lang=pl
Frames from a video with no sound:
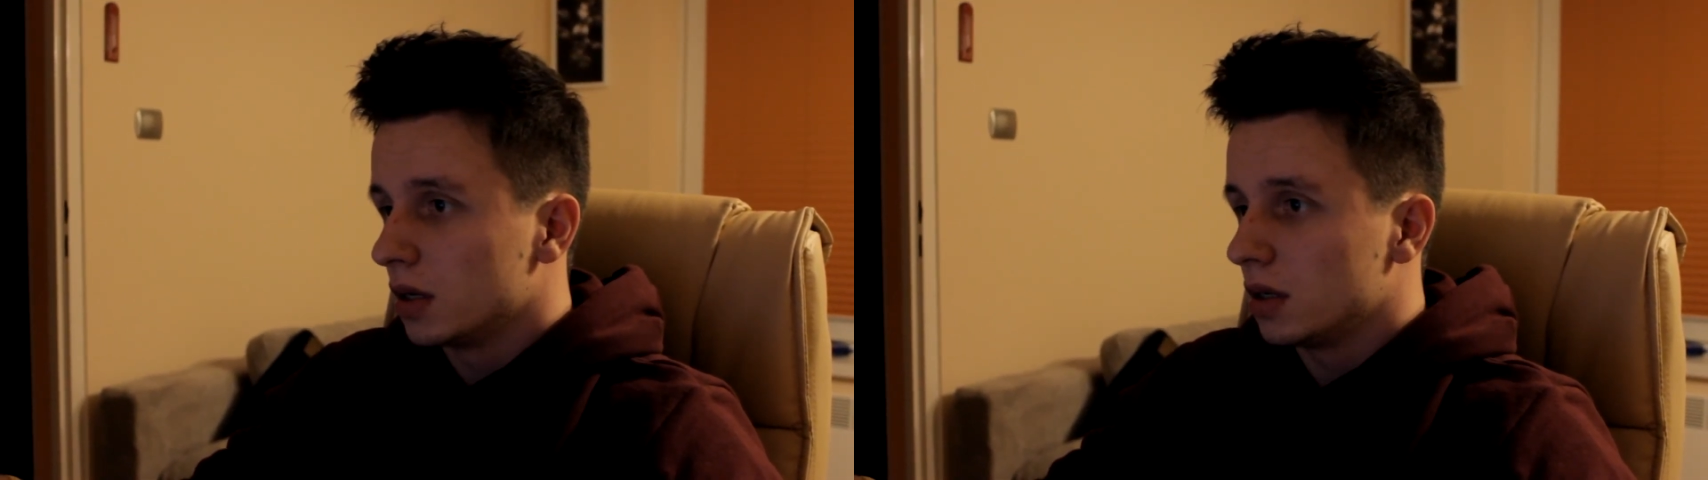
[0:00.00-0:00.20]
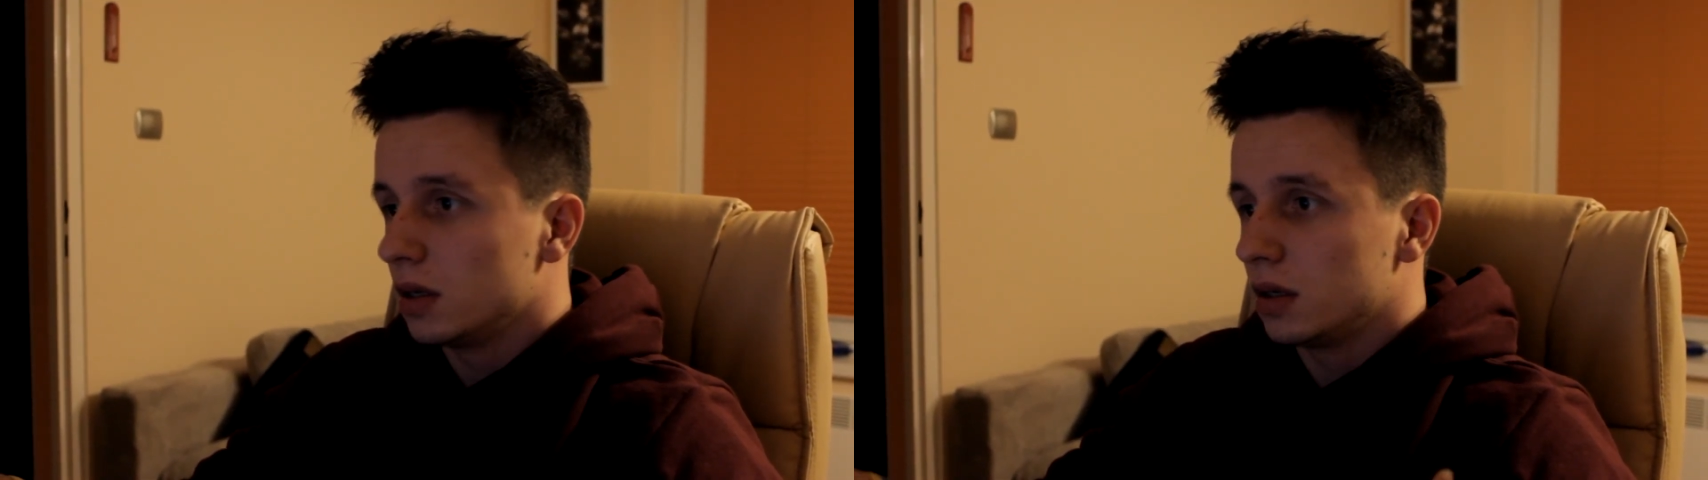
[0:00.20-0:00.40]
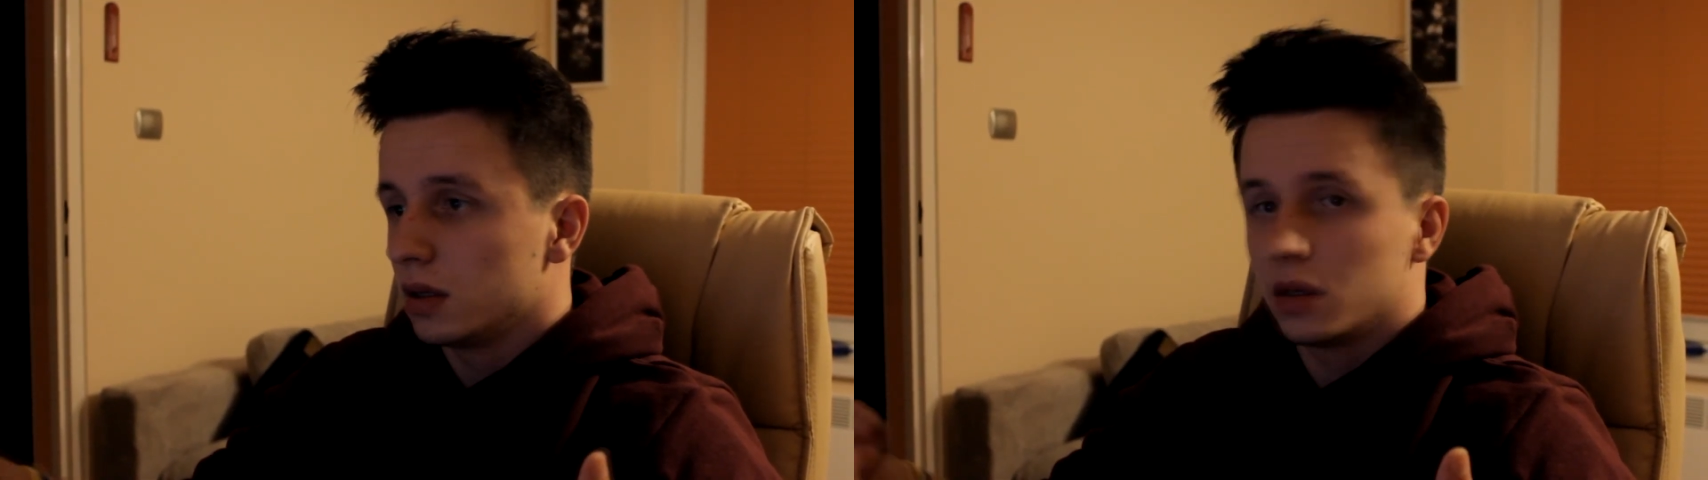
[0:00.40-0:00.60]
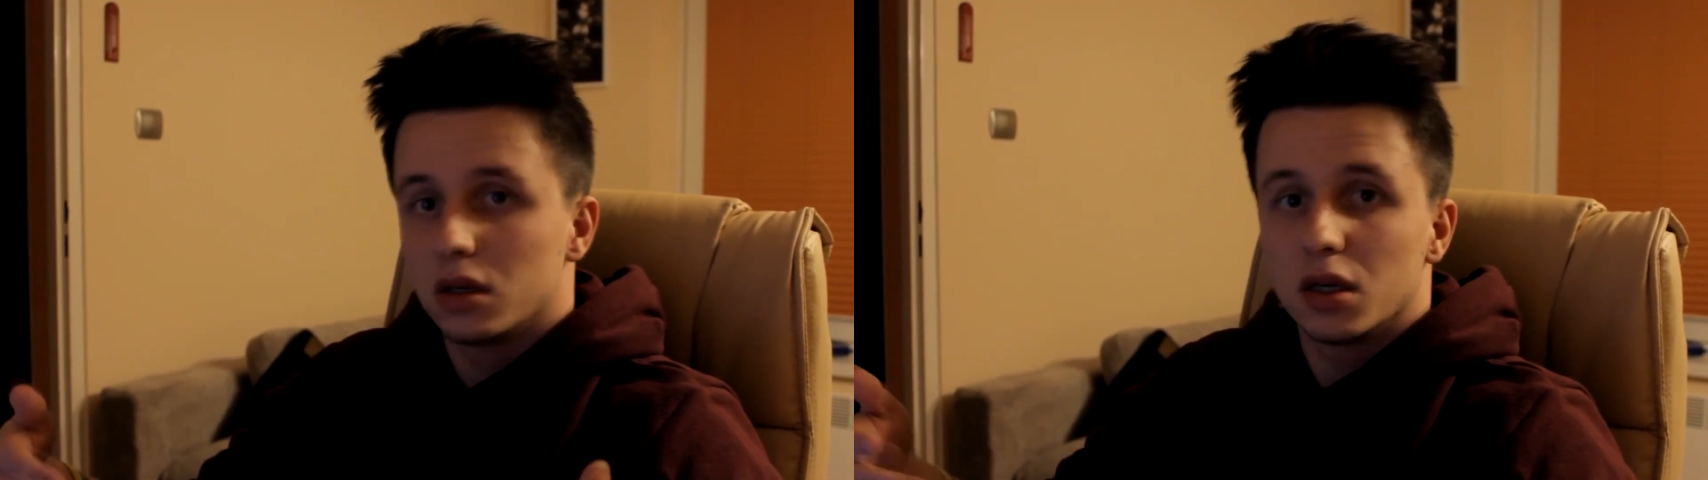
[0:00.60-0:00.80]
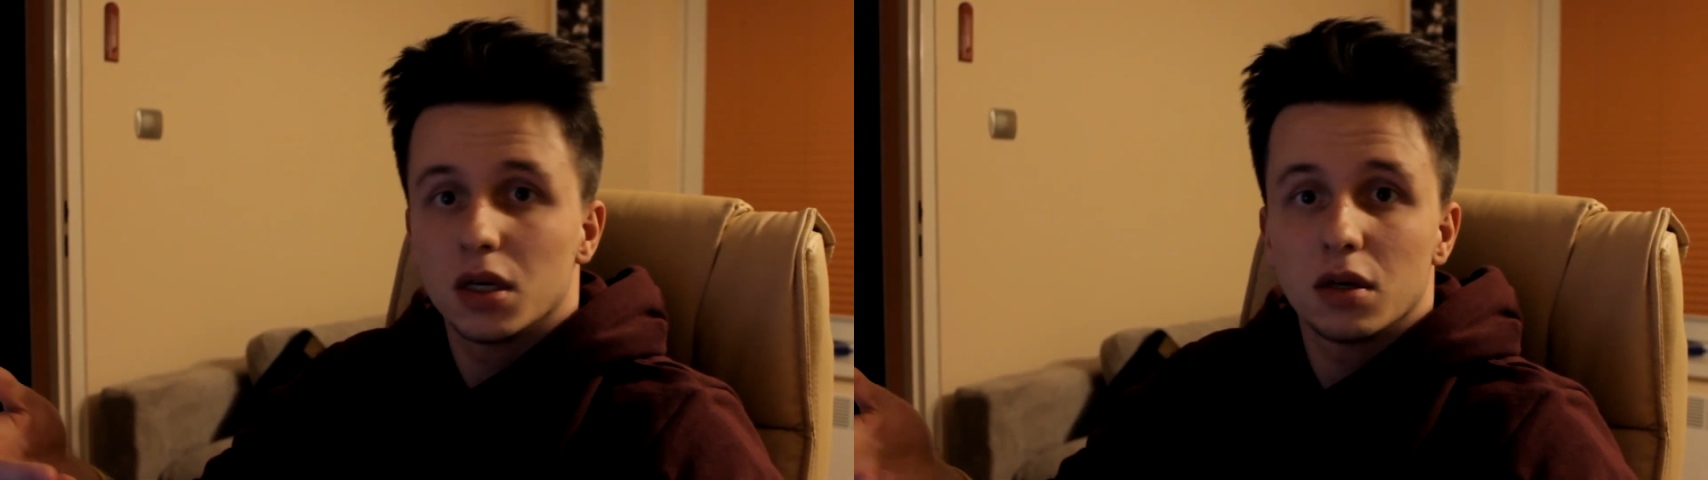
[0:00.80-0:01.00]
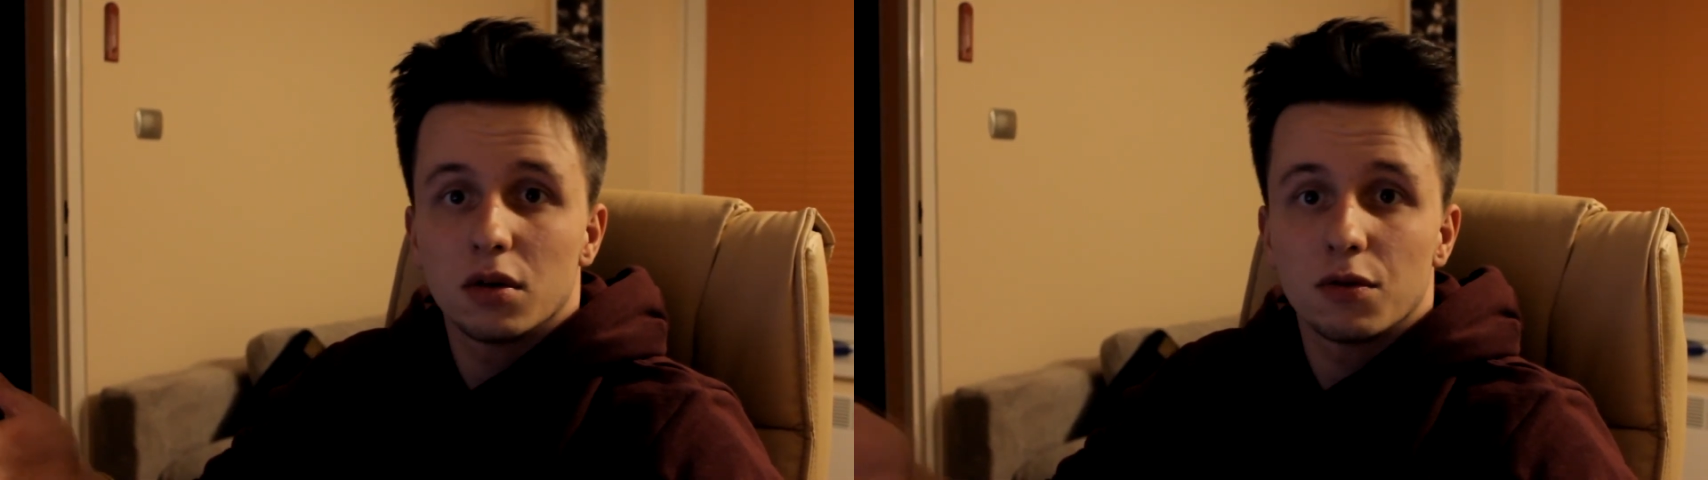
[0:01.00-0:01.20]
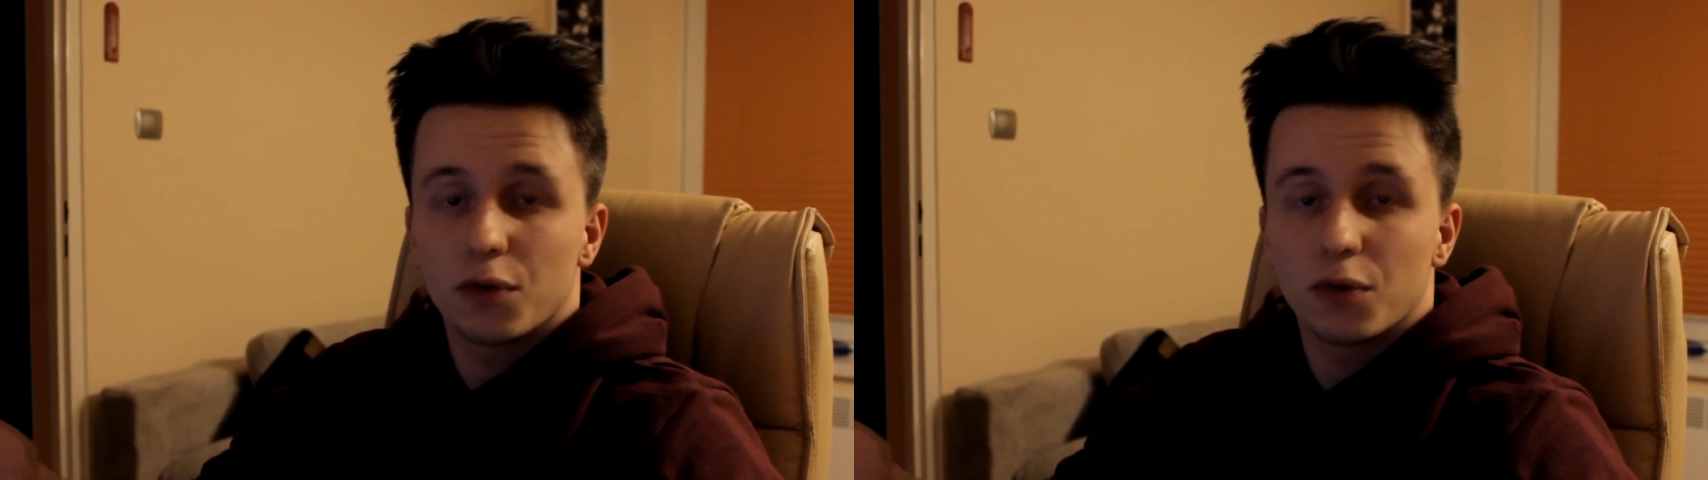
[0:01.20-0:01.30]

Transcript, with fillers: I